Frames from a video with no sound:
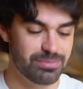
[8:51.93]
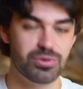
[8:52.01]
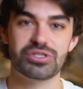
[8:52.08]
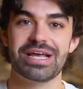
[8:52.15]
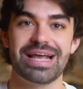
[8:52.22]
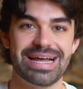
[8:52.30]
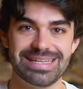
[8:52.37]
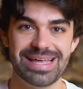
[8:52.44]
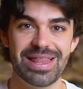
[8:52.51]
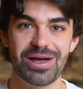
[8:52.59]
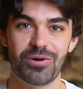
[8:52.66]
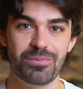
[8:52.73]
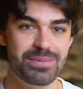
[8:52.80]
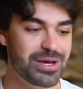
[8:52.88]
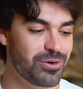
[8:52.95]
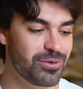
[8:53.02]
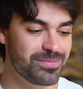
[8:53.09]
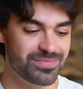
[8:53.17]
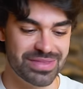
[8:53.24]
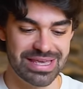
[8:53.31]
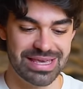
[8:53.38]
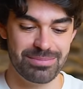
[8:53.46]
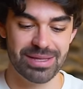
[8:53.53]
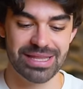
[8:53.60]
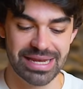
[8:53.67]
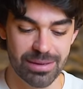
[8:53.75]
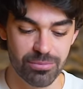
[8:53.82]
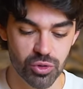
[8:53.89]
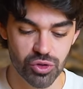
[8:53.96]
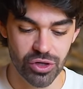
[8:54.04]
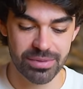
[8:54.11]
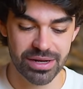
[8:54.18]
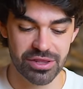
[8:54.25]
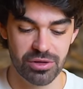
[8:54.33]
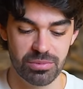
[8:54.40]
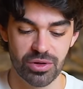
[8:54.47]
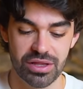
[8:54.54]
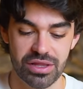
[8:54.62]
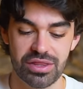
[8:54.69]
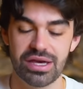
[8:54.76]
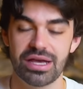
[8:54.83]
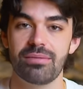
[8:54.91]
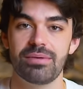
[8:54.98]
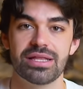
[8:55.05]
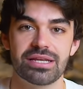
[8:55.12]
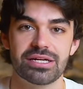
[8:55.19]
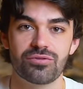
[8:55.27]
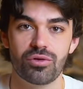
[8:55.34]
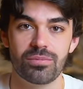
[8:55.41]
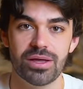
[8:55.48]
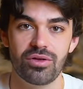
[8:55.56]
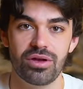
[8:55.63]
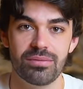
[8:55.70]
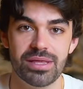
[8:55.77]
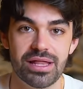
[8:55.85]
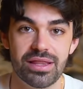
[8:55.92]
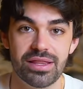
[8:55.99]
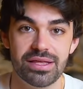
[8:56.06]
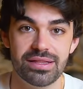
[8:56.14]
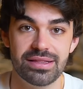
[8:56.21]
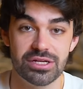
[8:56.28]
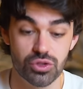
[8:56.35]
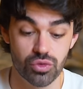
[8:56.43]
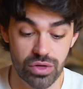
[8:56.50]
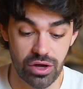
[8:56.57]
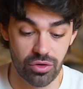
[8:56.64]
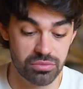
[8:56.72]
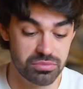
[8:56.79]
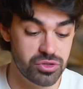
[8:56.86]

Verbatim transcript: pues encantada conmigo y me tenía mucho aprecio porque decía que había transformado la vida de, de su hijo.